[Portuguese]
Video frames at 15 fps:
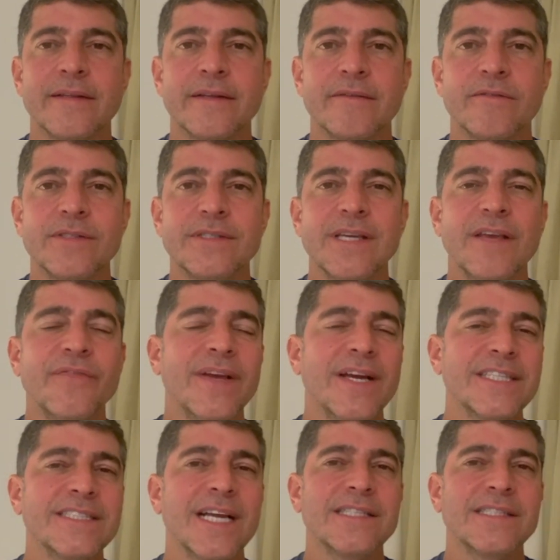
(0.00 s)
você que fica
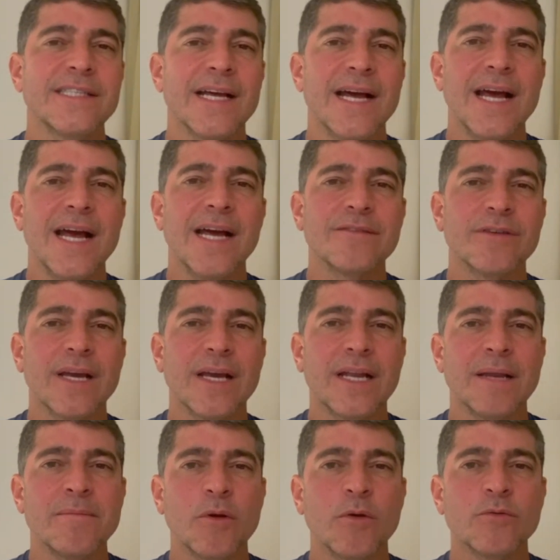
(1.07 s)
chateado,
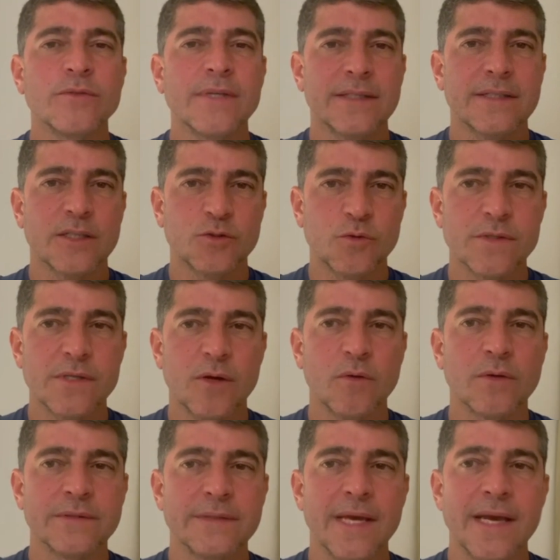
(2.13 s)
reclama quando certas coisas
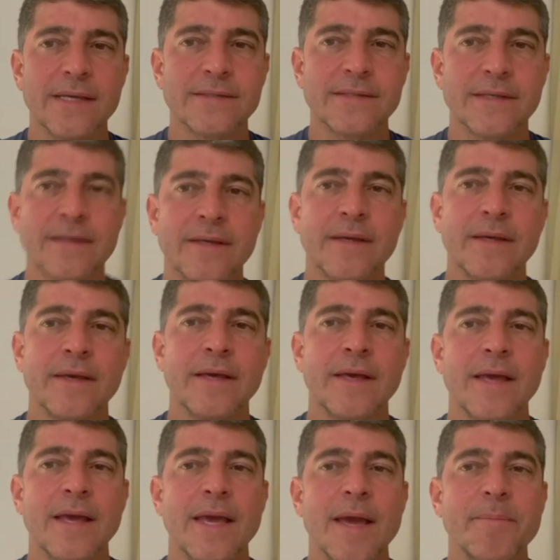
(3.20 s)
acontecem,
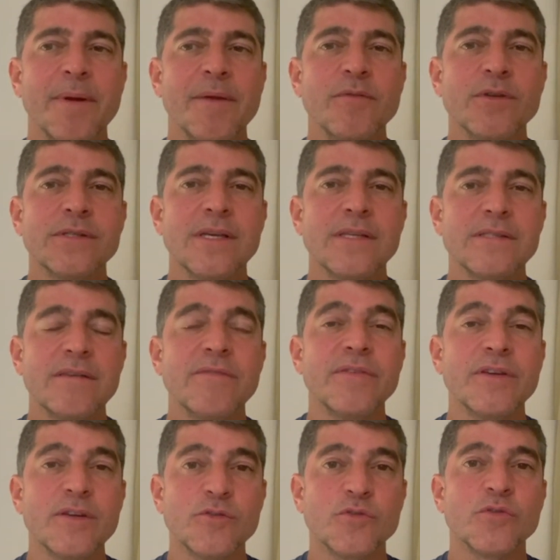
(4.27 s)
é para você esse
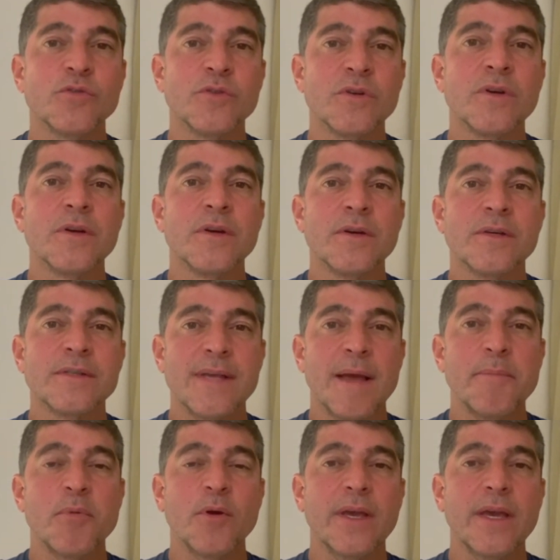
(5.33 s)
vídeo.
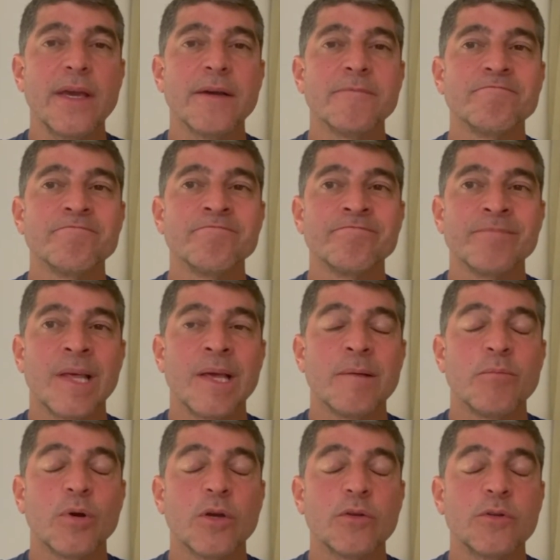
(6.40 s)
Sabe por quê?
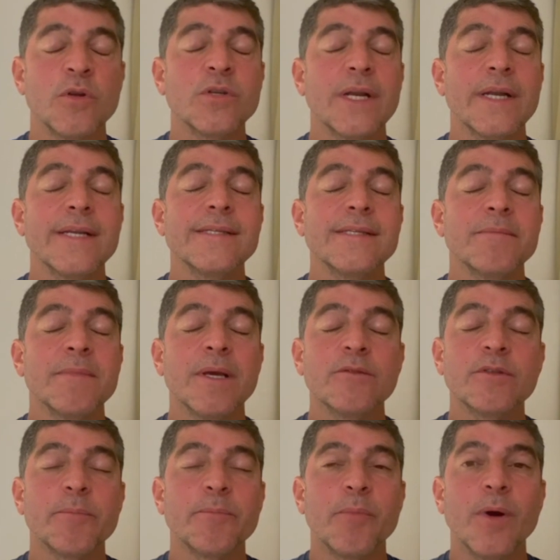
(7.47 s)
Porque eu tenho um esclarecimento
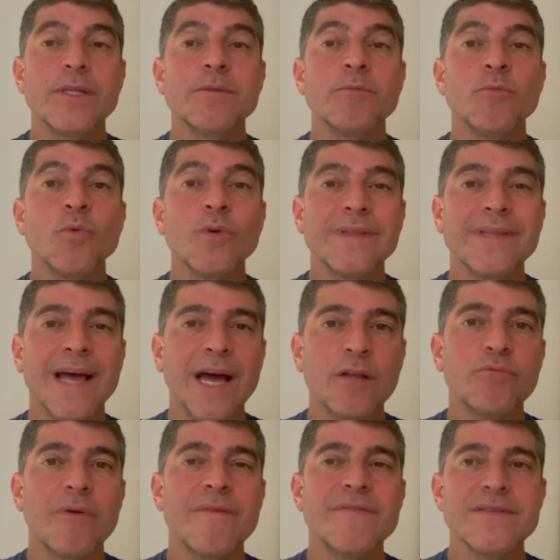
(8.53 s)
que pode mudar a
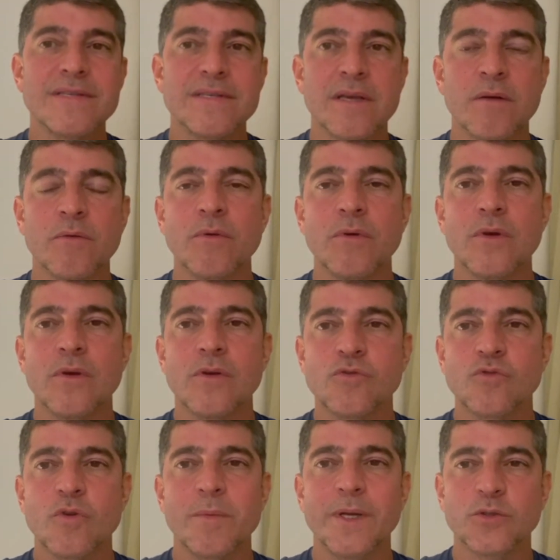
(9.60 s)
tua visão
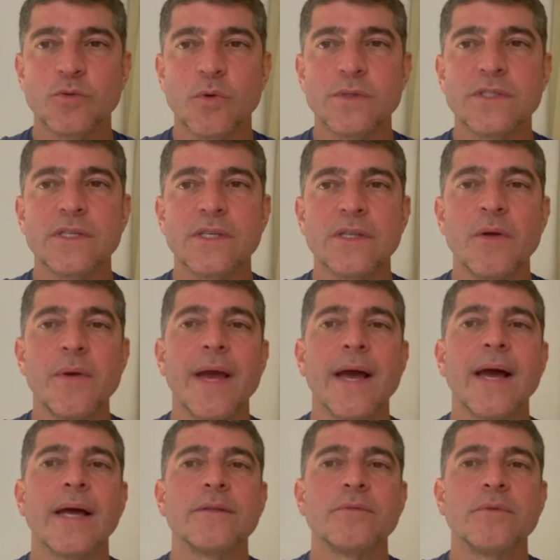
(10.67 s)
sobre as coisas que dão
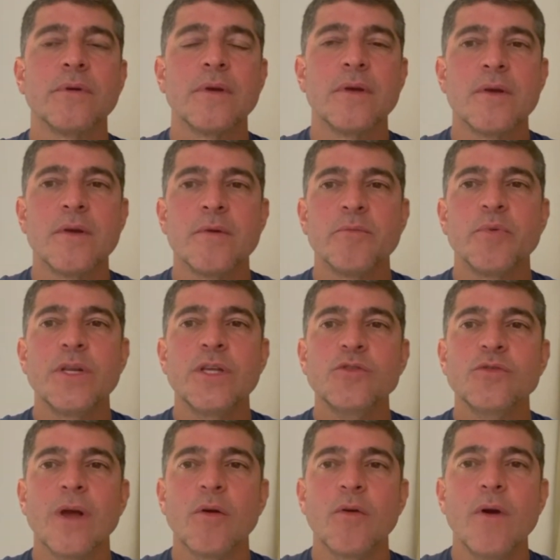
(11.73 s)
errado. Por
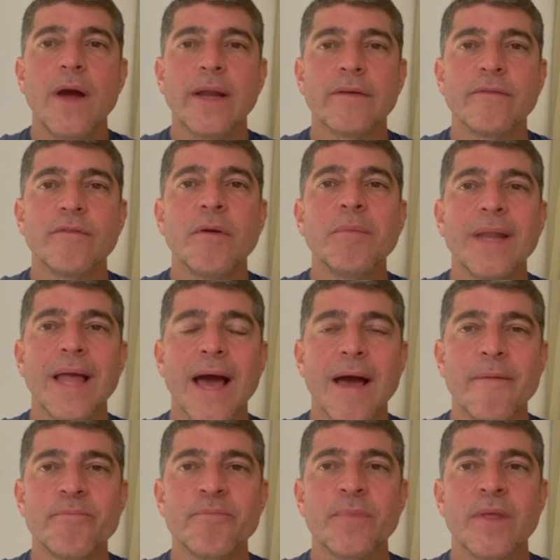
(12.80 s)
isso agora, vamos
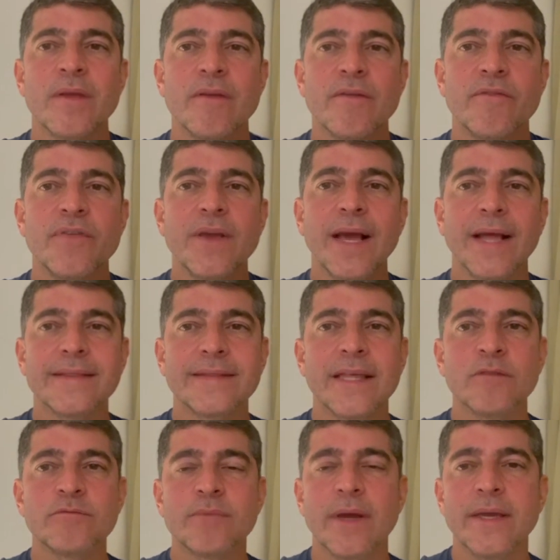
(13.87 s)
lá. Fica
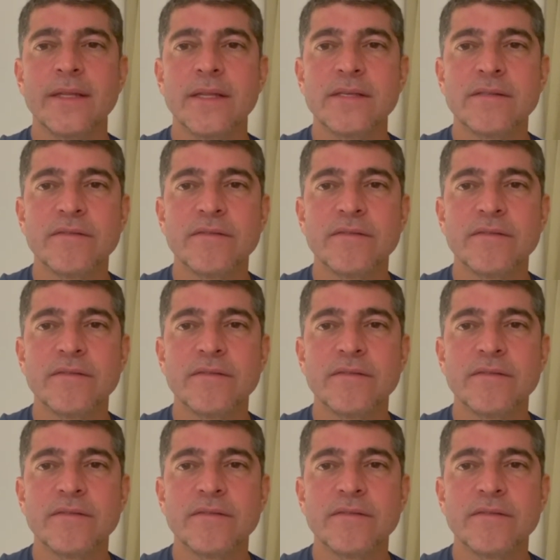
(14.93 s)
atento aí nesse